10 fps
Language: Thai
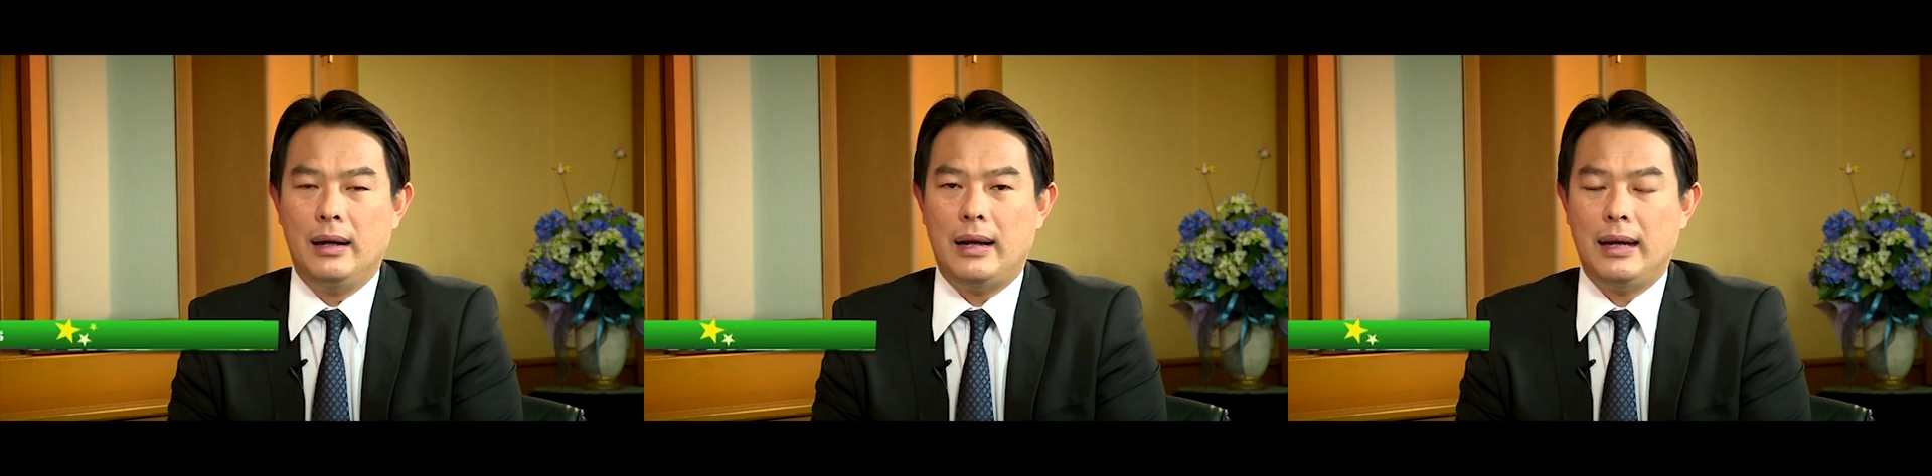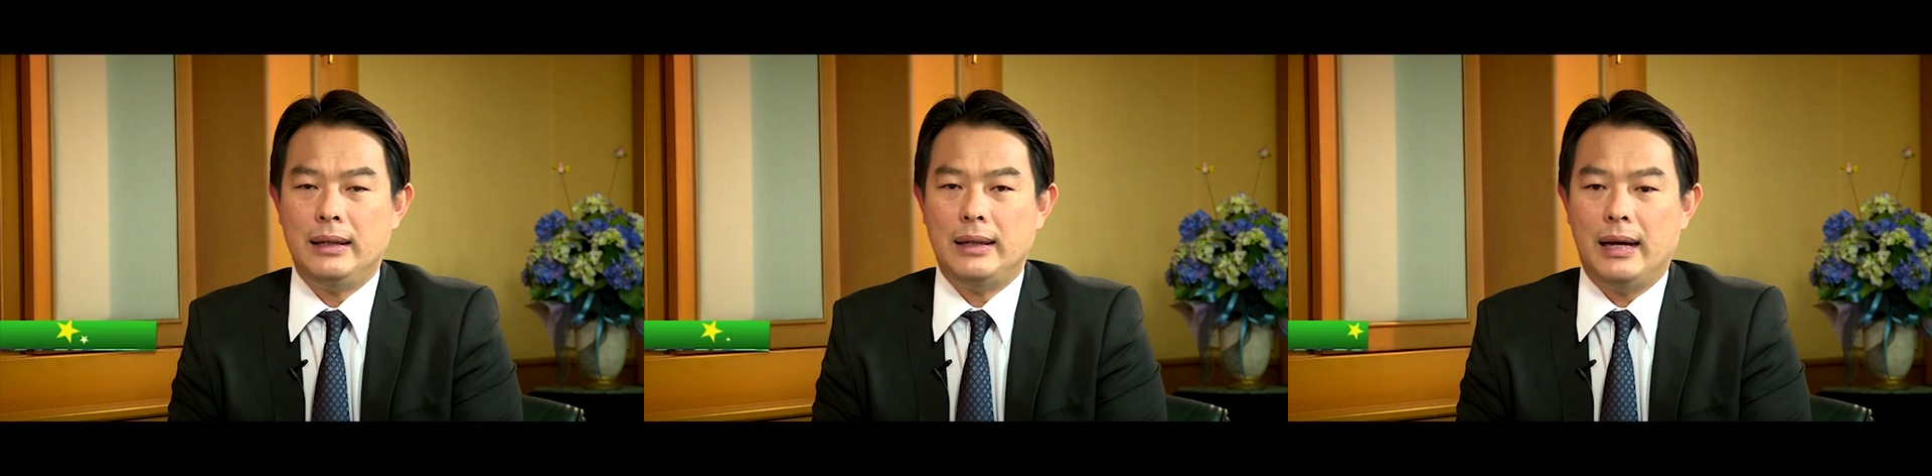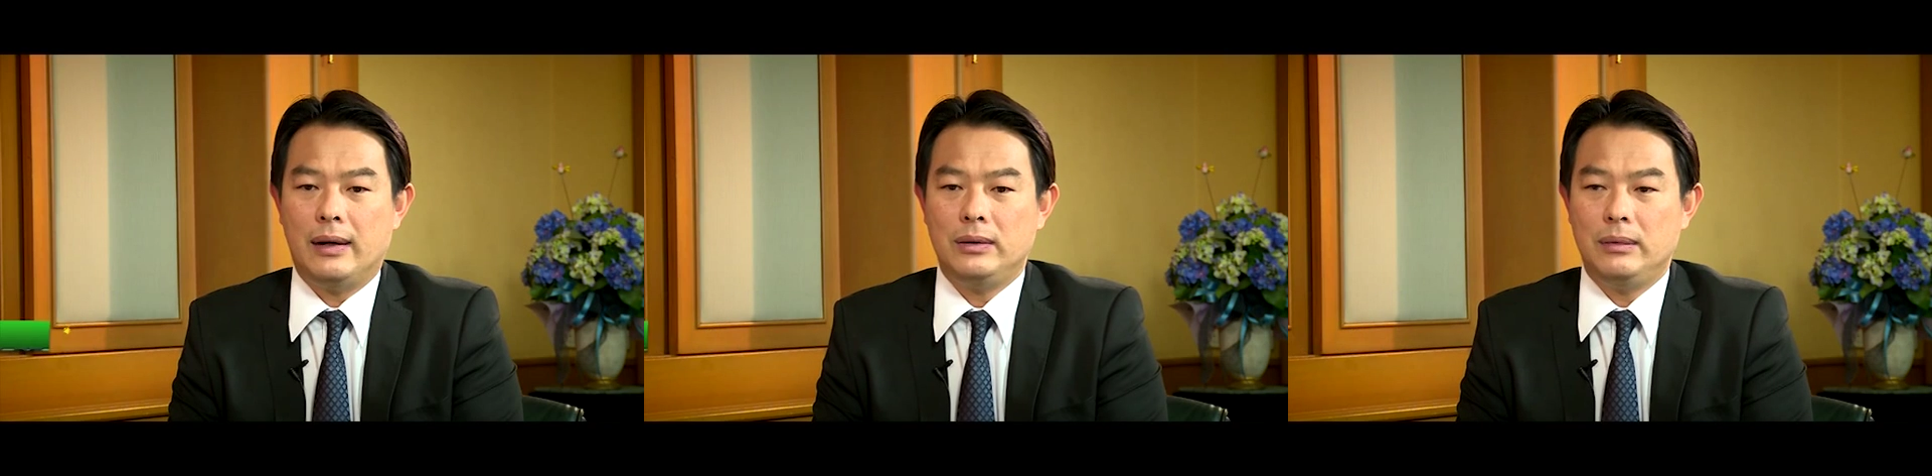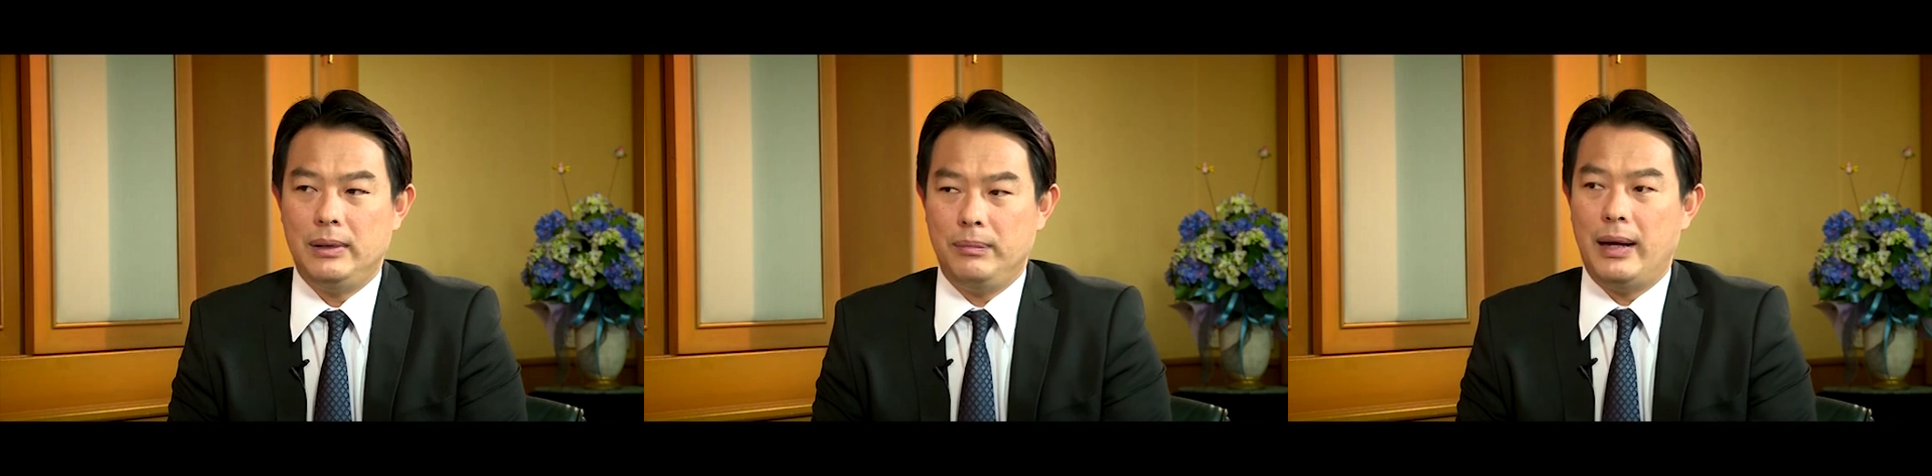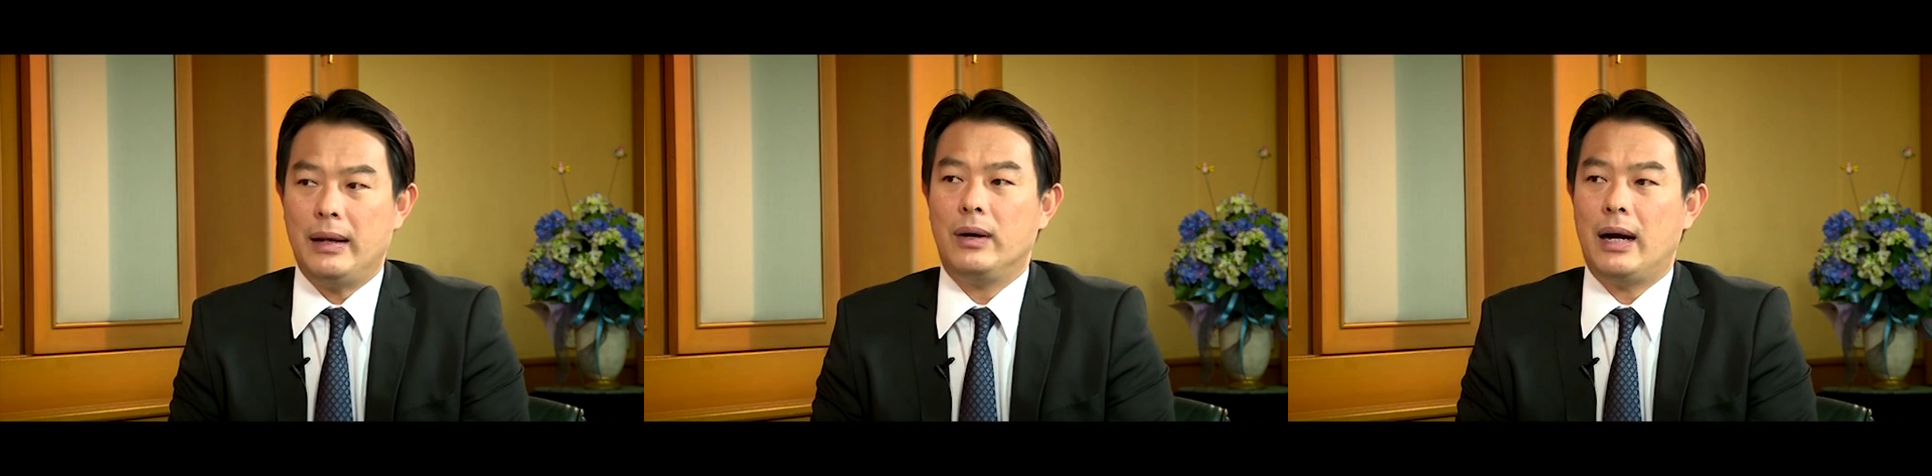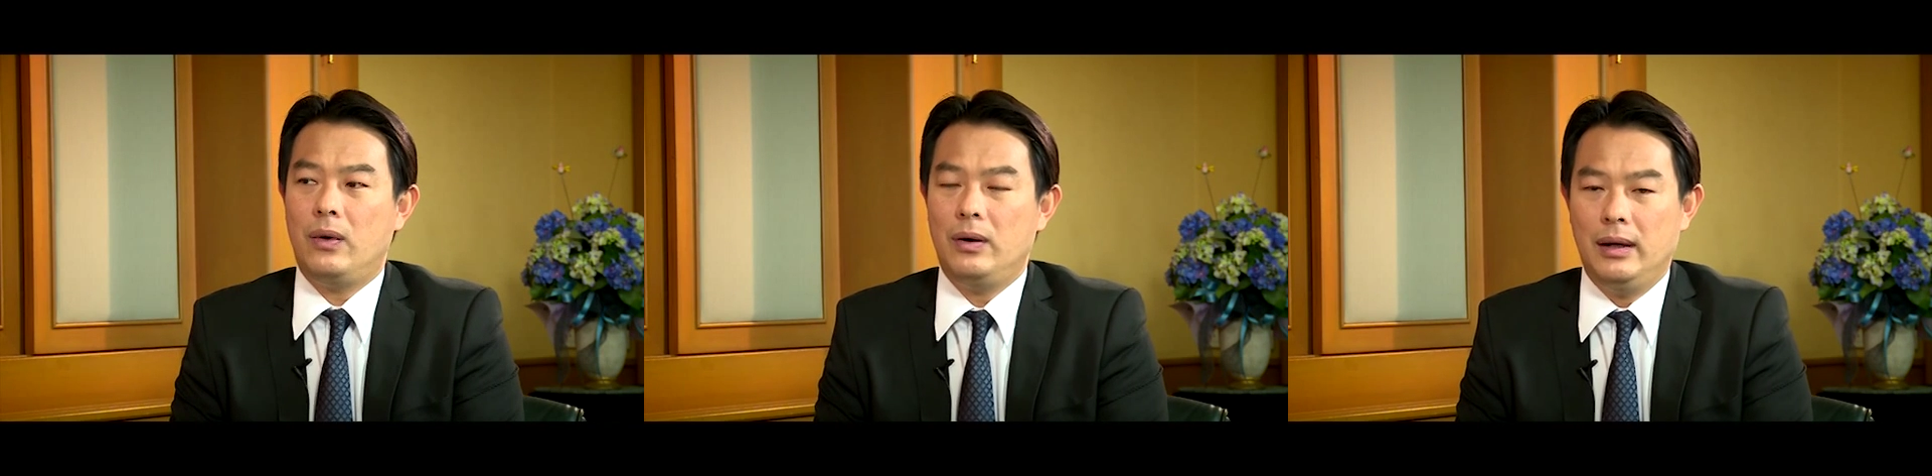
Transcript: รายใหญ่ๆเขาจะมีแบรนด์ของเขา